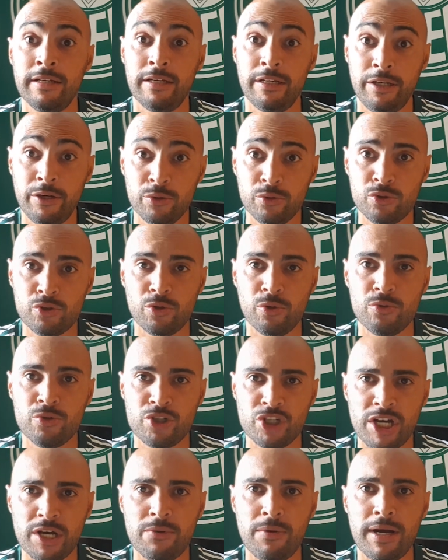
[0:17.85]
Eu sou o
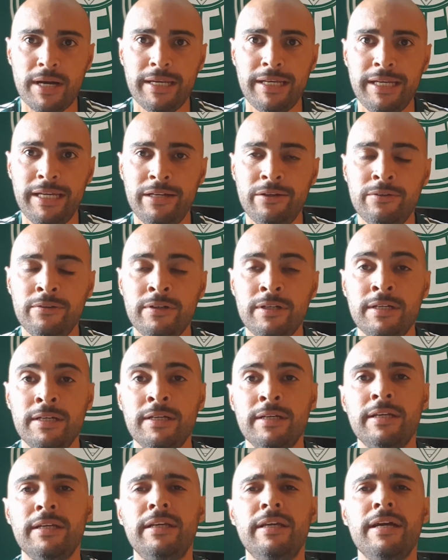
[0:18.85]
Jaguarino
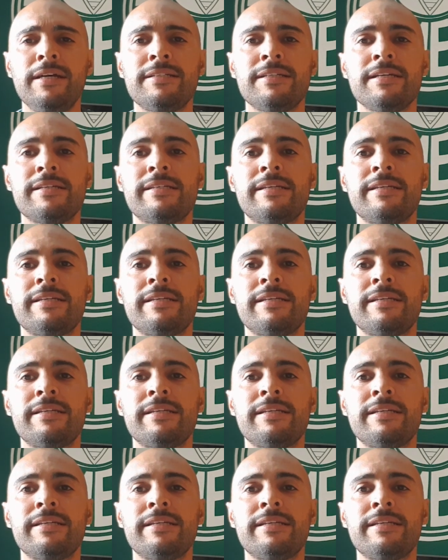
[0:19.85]
e essas